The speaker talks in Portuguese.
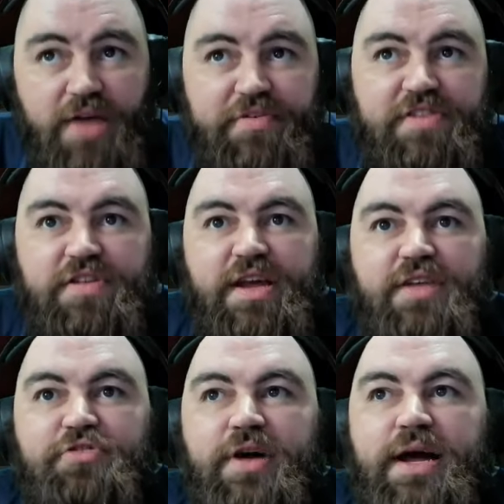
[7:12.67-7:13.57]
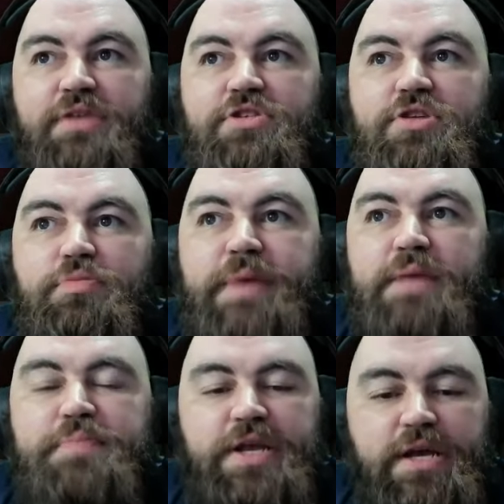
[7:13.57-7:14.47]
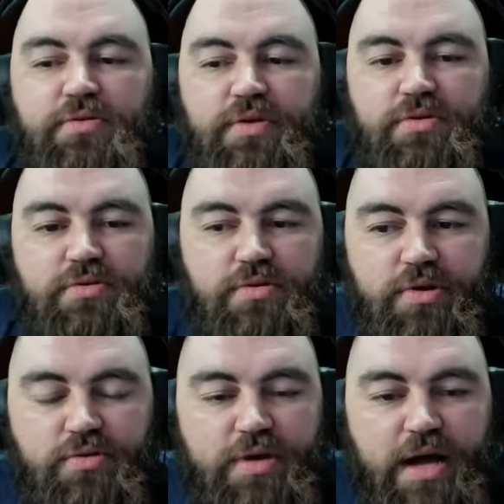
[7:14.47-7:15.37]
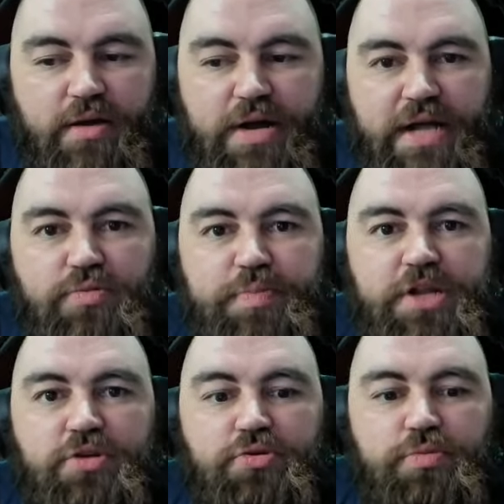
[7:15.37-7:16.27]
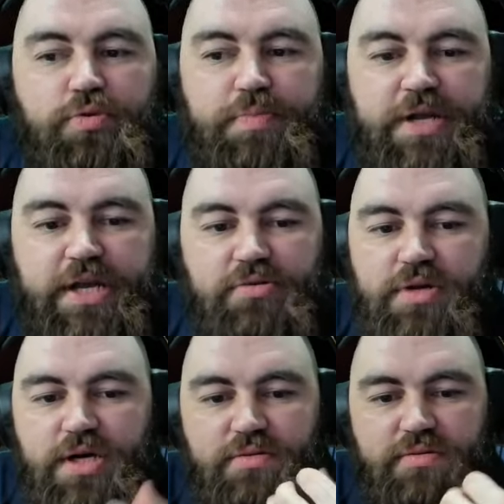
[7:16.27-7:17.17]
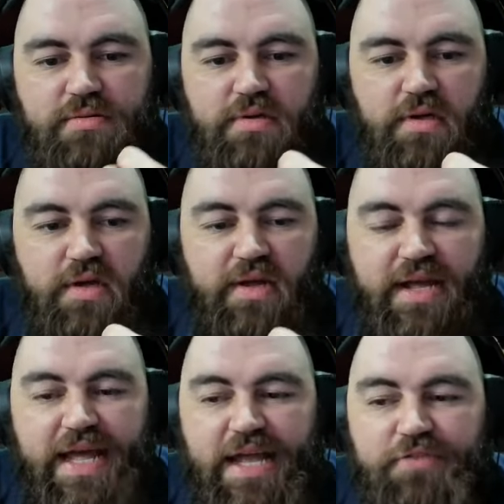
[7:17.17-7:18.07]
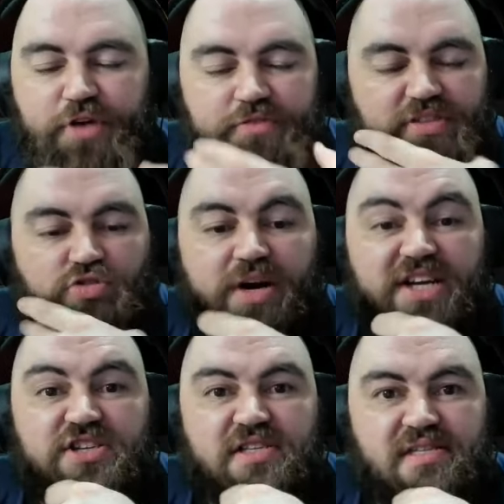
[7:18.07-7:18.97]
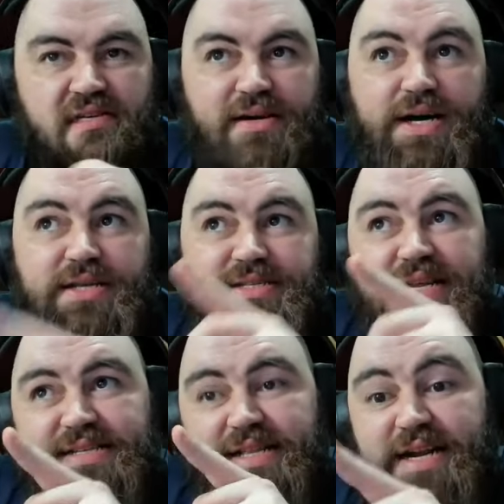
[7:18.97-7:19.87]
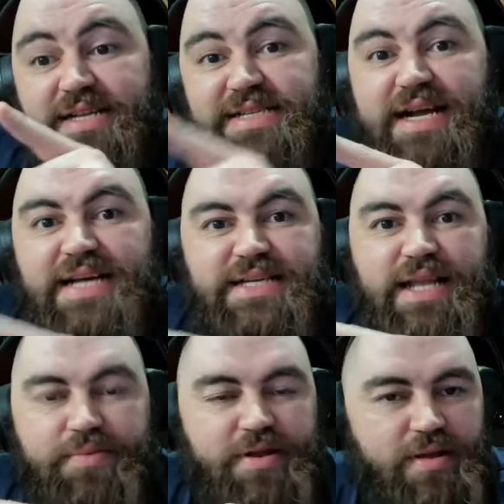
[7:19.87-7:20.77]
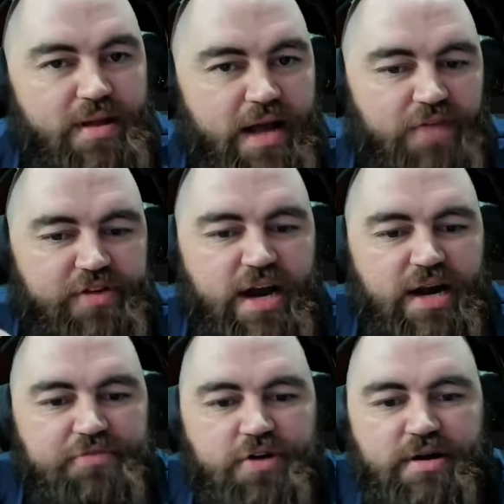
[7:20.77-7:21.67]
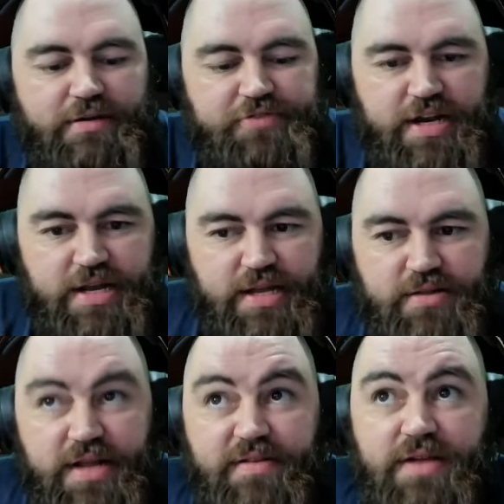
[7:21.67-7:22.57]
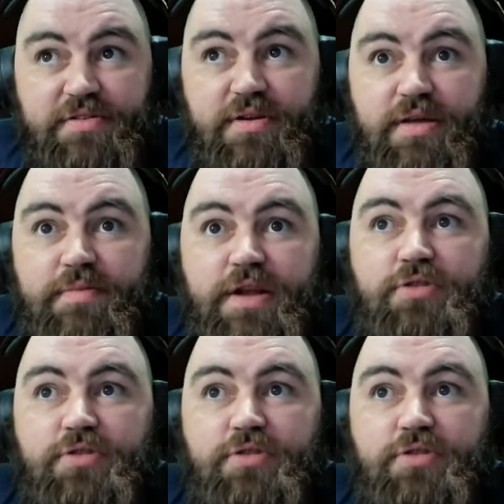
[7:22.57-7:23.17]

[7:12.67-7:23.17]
vi isso aí que eles falaram de o pai preto e o, e o gato preto e o urubu preto, não. Ele foi visto antes, antes deles entrarem nessa casa, e lembra? Aí ficaram lá fora com a freira rindo deles lá, não sei o quê, querendo